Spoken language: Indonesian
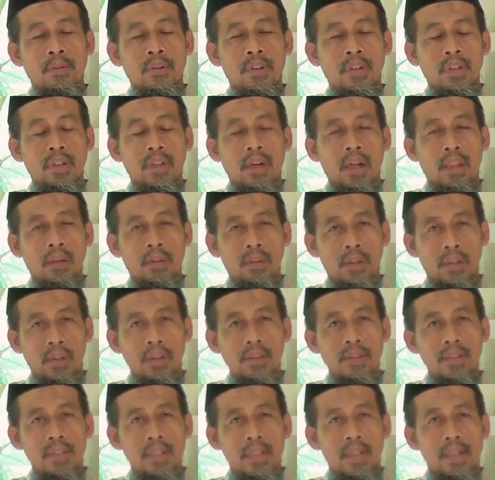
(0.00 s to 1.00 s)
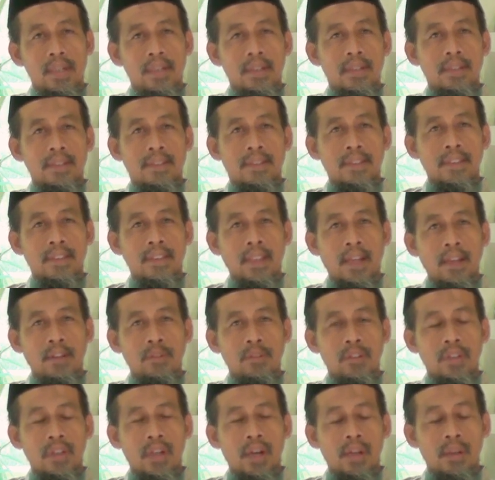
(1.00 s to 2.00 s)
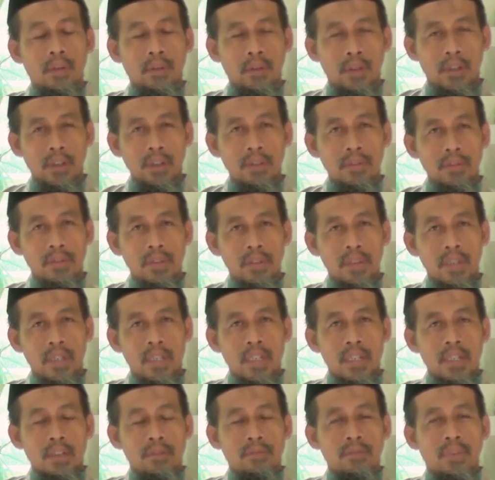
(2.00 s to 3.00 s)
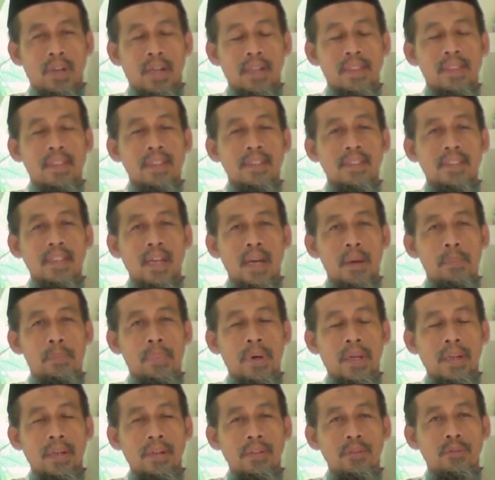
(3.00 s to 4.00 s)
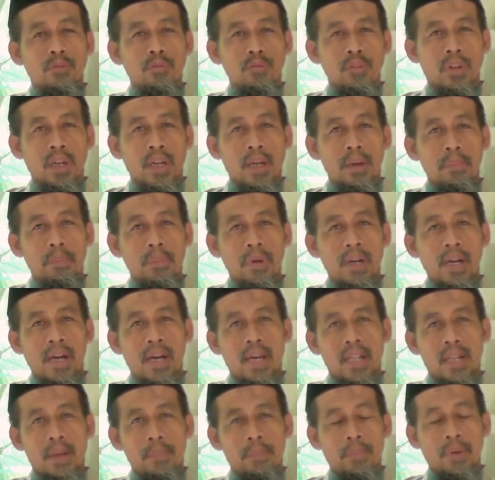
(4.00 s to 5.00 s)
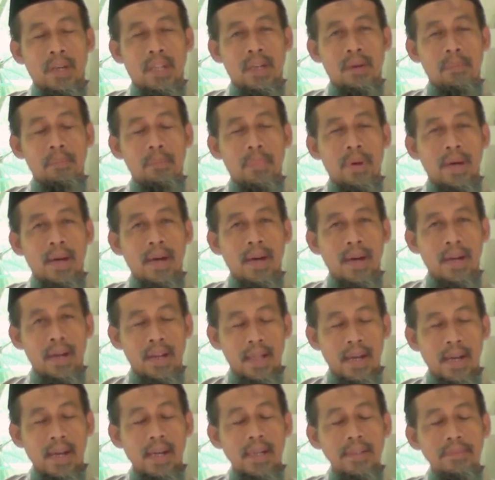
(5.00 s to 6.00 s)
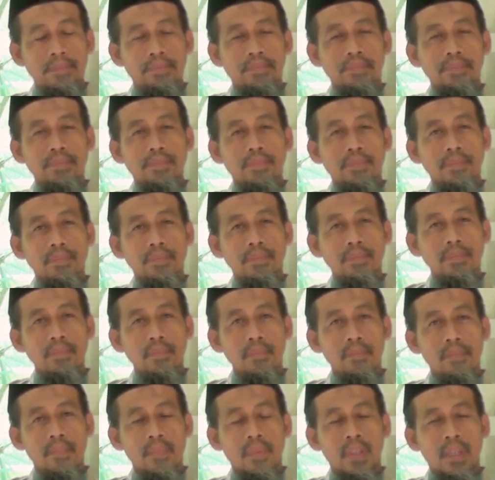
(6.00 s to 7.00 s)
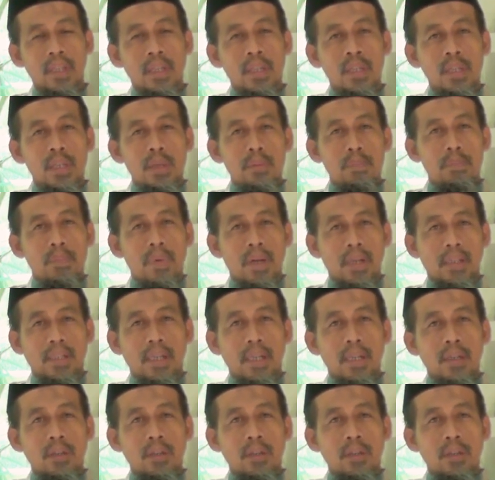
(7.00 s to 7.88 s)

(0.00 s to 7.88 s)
oleh Allah, dicintai oleh Allah, wahtisaban juga mengharapkan pahala maka